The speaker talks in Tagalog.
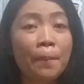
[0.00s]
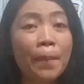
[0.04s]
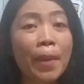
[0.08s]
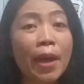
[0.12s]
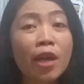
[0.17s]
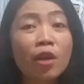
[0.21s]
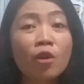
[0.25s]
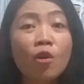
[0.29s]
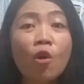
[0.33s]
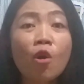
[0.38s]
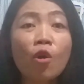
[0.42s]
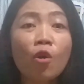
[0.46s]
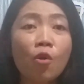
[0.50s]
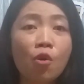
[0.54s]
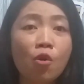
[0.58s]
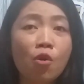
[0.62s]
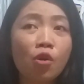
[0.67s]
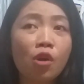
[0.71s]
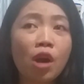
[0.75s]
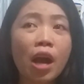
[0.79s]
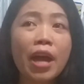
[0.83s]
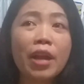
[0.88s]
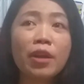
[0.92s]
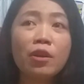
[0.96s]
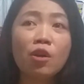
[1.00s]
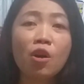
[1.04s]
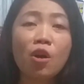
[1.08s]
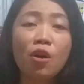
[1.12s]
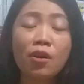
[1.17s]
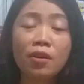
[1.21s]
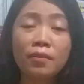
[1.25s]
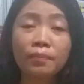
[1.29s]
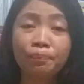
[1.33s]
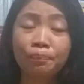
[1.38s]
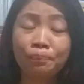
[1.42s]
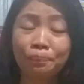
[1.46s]
Pero kung
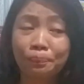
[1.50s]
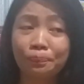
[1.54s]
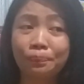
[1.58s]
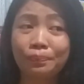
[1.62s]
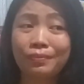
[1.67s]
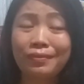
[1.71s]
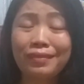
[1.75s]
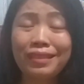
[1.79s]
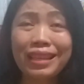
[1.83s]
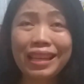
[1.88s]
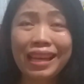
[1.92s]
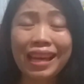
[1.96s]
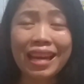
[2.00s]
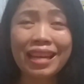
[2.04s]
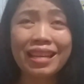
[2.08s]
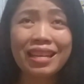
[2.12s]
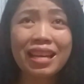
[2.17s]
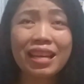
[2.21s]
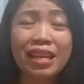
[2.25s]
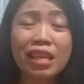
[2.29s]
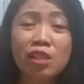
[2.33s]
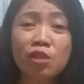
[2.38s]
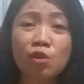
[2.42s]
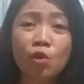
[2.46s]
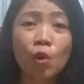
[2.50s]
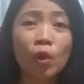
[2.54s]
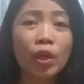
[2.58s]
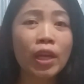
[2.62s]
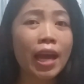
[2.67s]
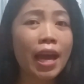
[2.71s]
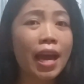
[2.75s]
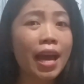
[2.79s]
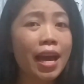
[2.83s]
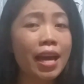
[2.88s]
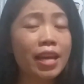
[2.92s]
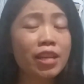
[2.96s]
ano anang
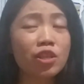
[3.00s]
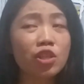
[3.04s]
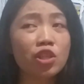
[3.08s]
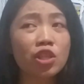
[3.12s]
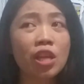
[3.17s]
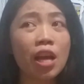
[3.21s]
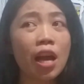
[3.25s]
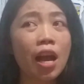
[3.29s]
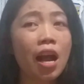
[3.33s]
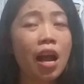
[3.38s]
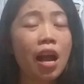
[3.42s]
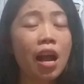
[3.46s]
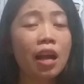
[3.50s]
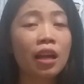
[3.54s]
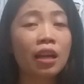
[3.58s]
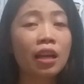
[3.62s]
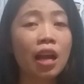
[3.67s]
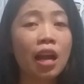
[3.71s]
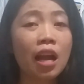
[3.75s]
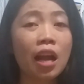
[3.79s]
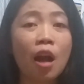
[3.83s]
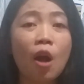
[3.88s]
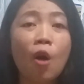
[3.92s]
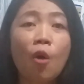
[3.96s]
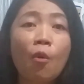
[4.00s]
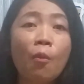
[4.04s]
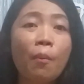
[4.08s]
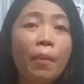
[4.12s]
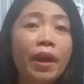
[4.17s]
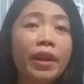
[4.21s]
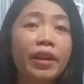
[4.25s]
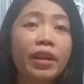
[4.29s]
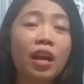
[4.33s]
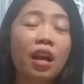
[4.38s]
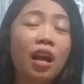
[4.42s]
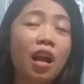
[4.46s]
istoryahan siya nga
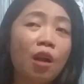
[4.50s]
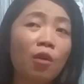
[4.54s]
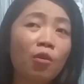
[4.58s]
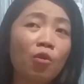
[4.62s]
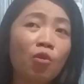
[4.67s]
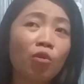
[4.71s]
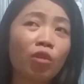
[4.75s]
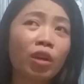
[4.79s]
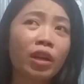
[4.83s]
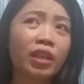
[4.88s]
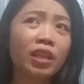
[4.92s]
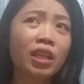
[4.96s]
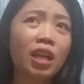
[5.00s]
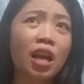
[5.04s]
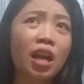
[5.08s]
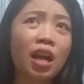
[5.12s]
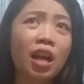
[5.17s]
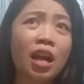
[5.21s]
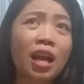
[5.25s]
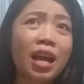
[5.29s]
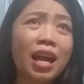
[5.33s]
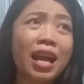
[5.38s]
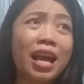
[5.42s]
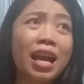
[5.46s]
kauban ng ako kanang